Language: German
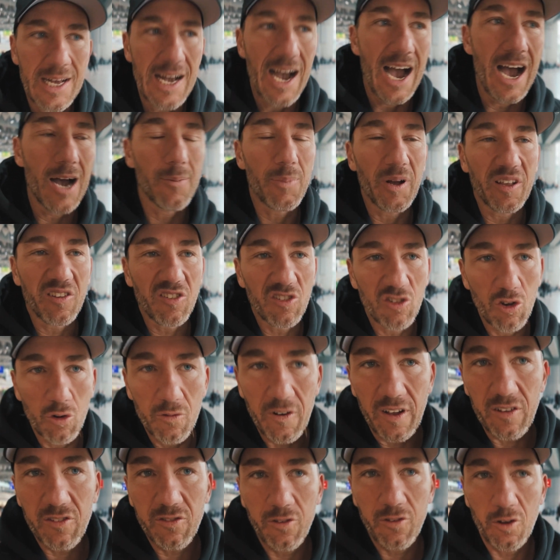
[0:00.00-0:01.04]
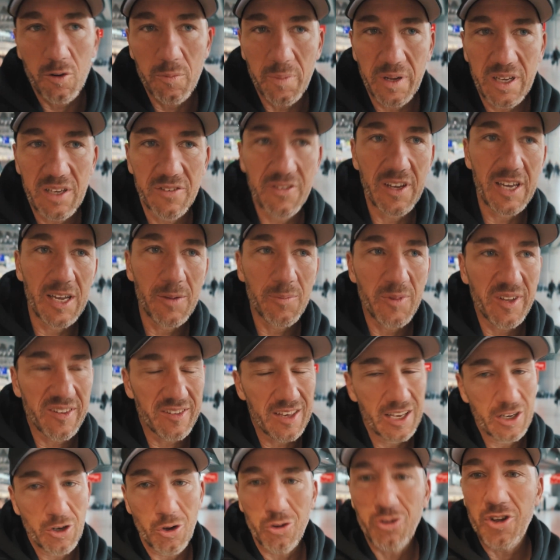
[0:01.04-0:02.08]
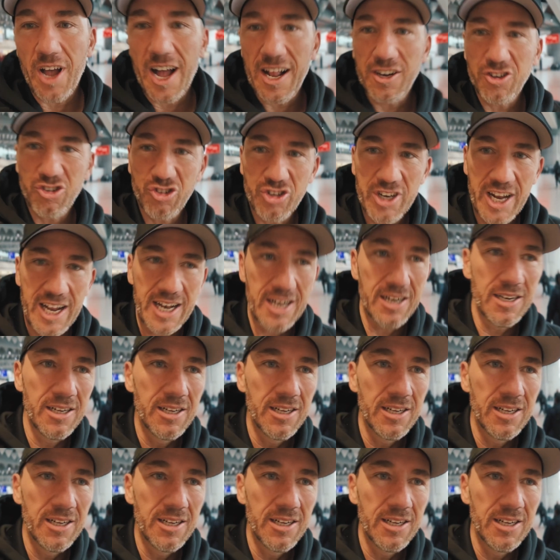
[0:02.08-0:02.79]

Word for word: Aber sowas von bequem, das ging total schnell.